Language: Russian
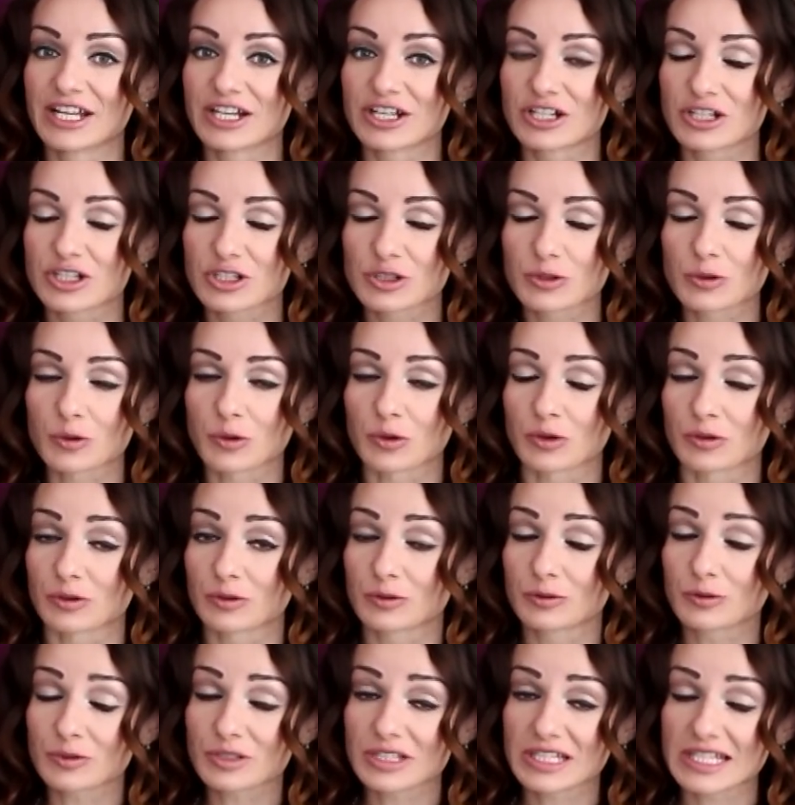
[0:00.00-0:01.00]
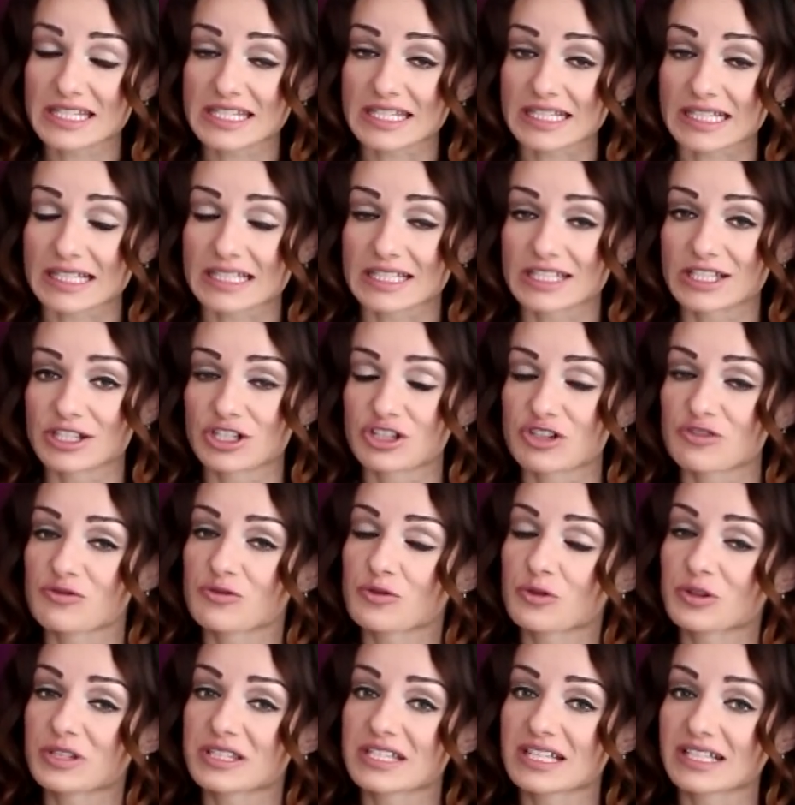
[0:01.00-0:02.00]
Что нужно делать и
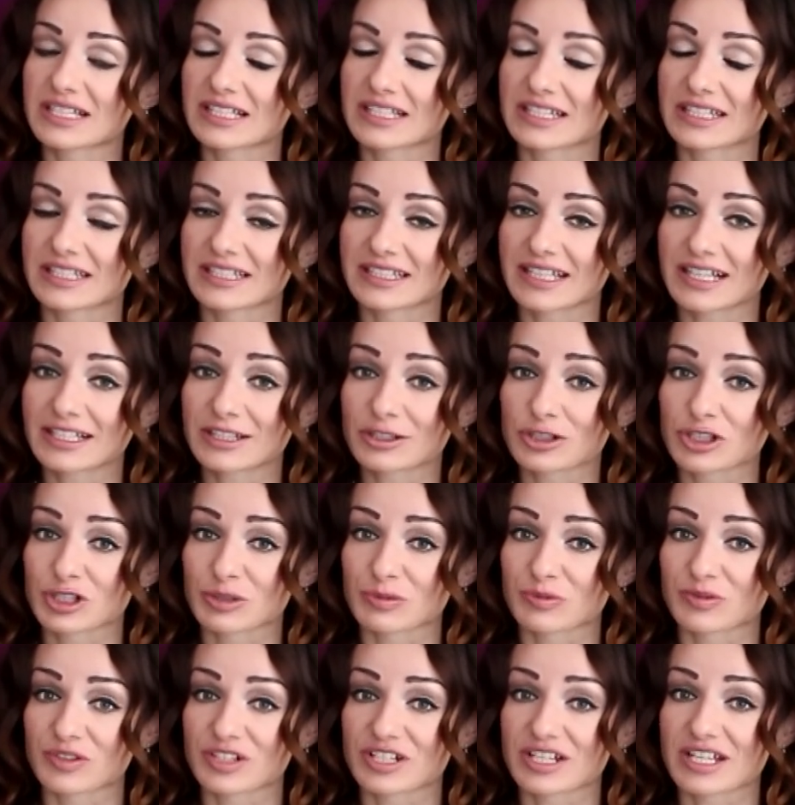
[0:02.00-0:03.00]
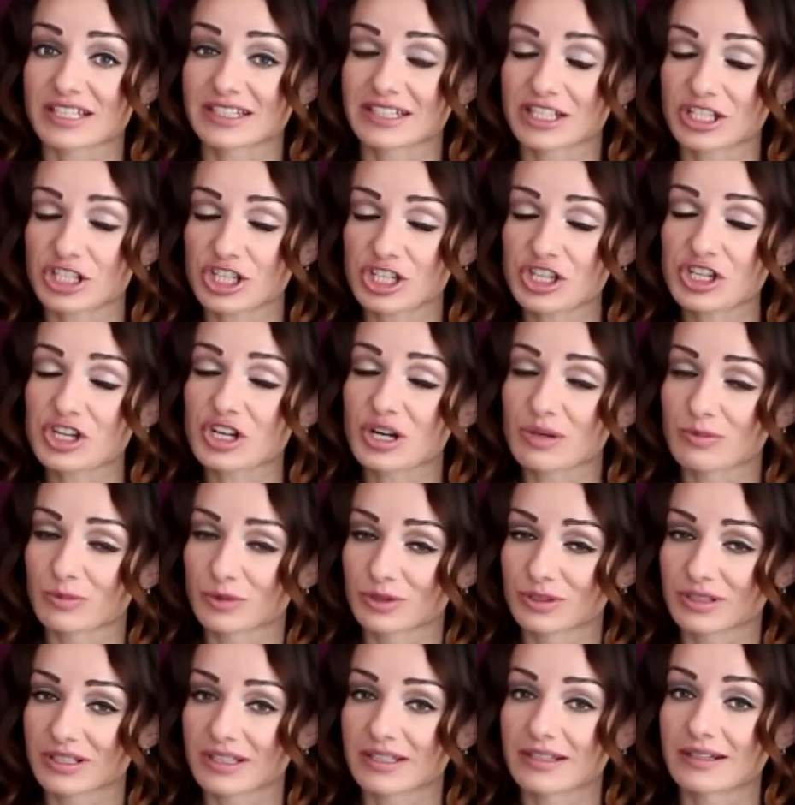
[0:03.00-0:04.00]
чего делать не надо, чтобы ваши отношения
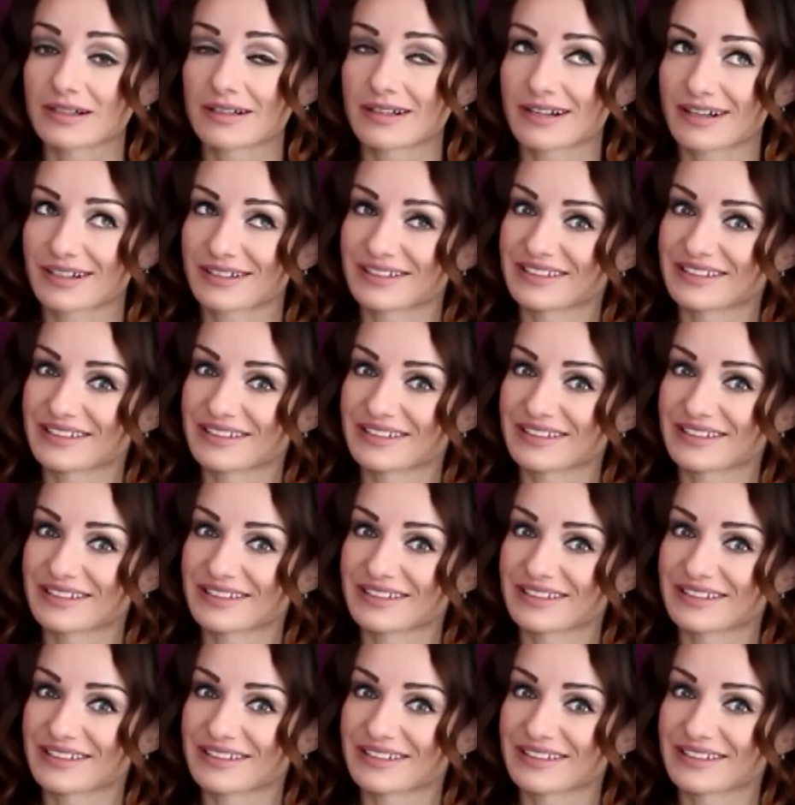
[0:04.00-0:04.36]
работали как